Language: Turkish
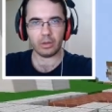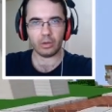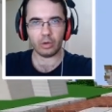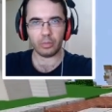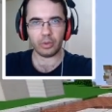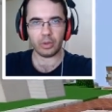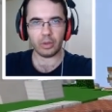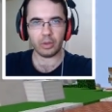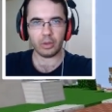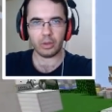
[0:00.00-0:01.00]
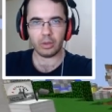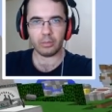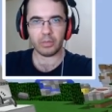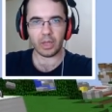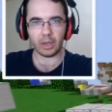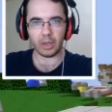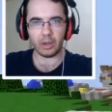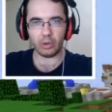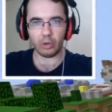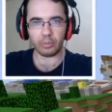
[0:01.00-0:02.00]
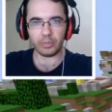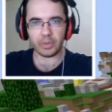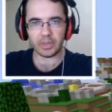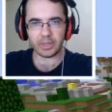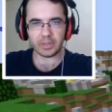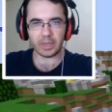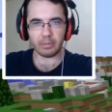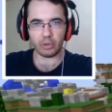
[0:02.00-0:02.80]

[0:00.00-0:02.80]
Hop. Bir dakika. Hop. Sen bir